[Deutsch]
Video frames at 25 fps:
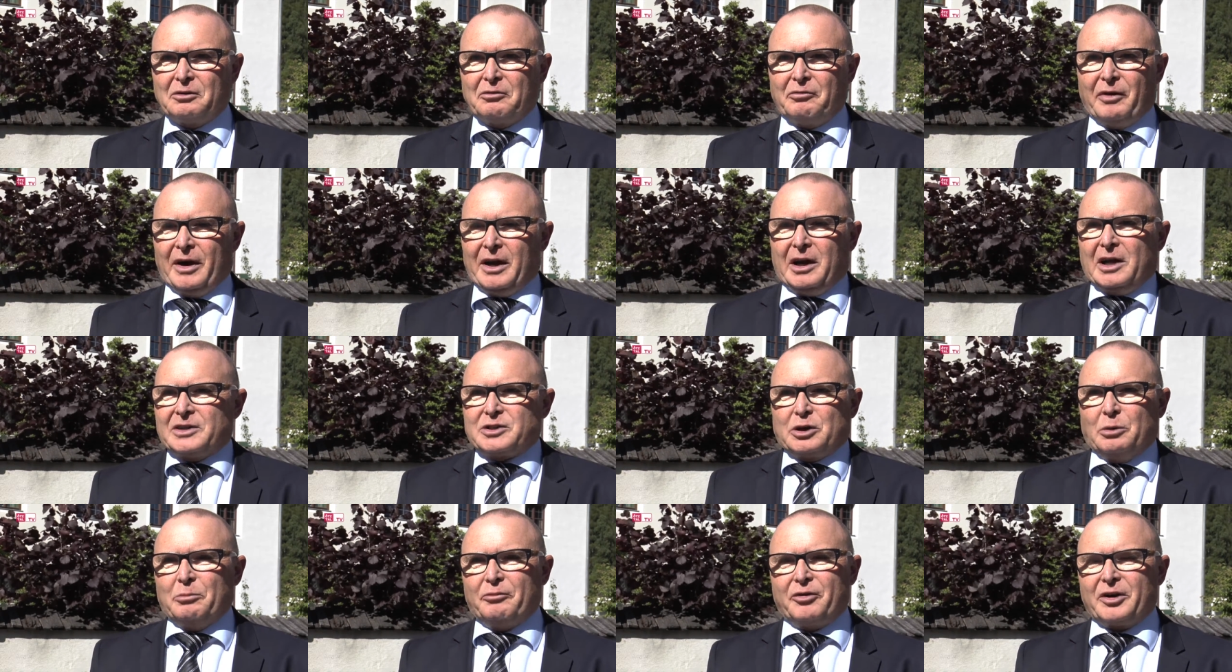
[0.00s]
weil
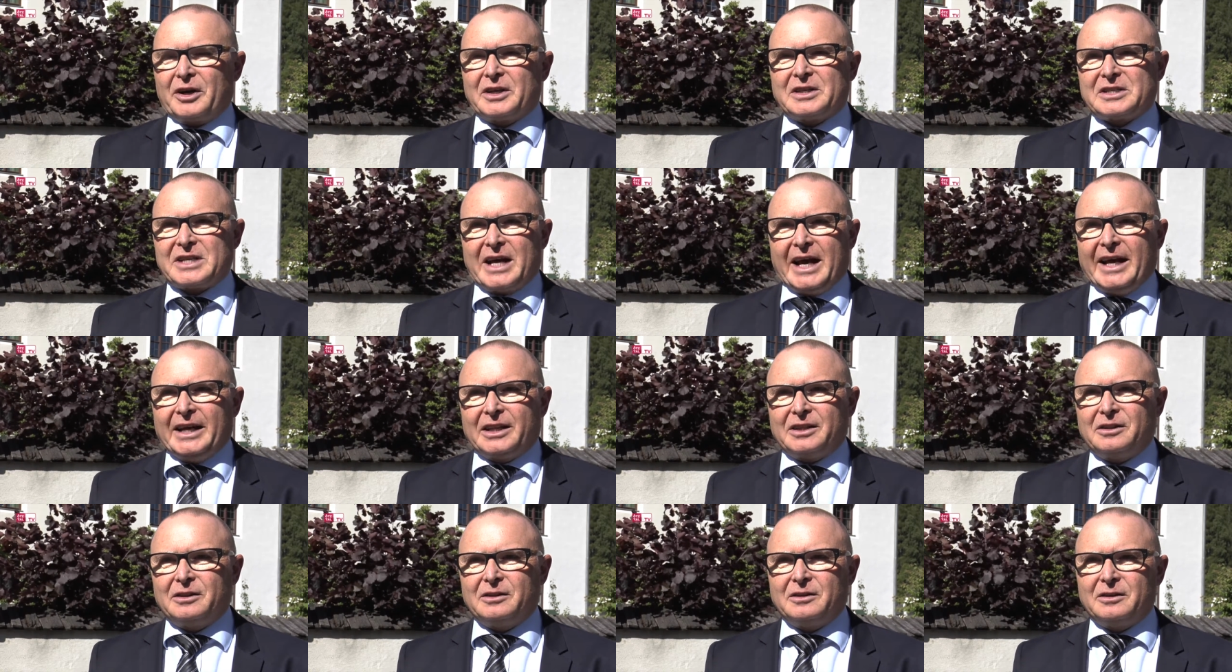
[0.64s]
es einfach in
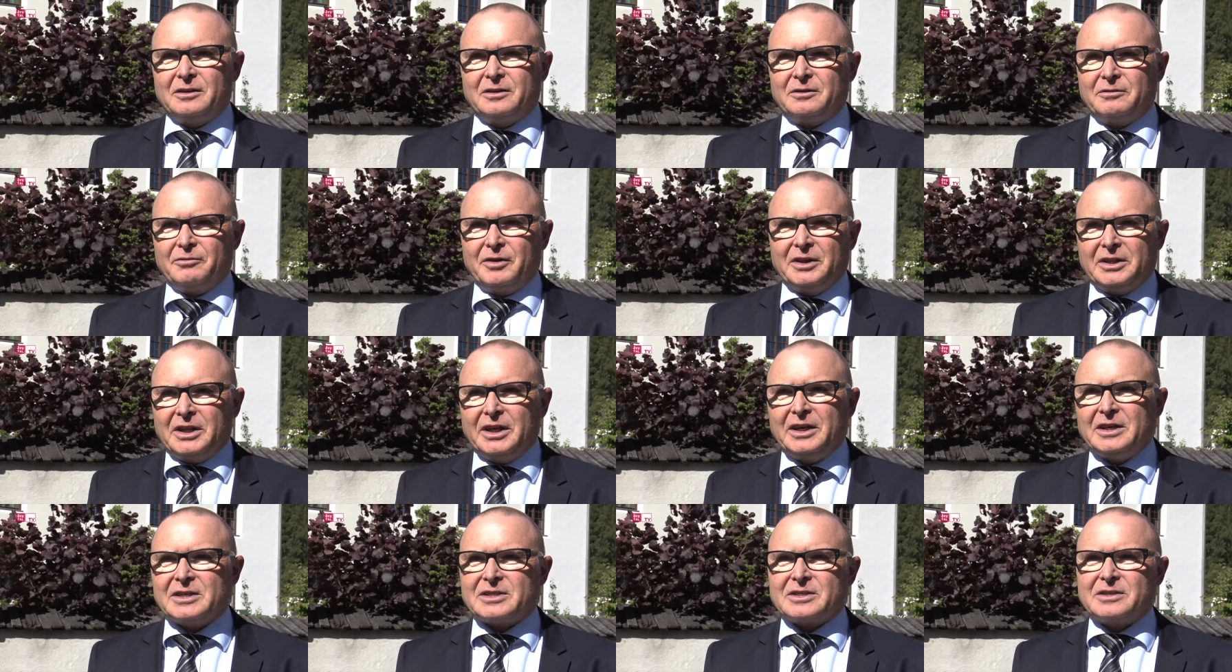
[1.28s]
Zeiten wie
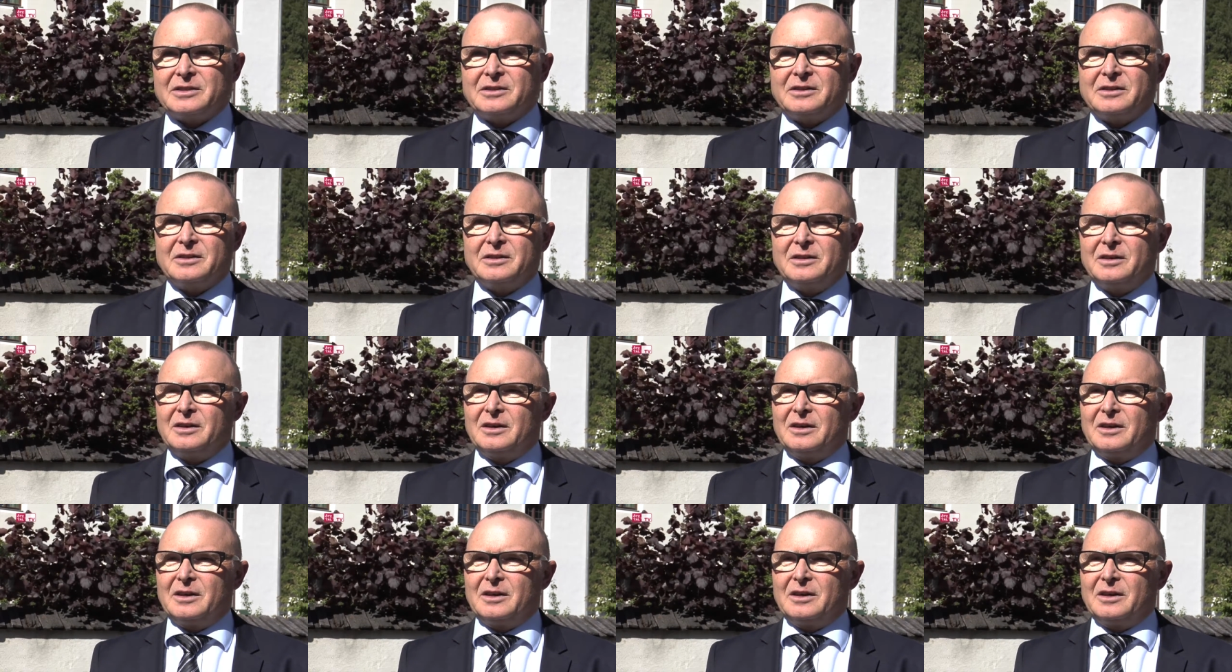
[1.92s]
diesen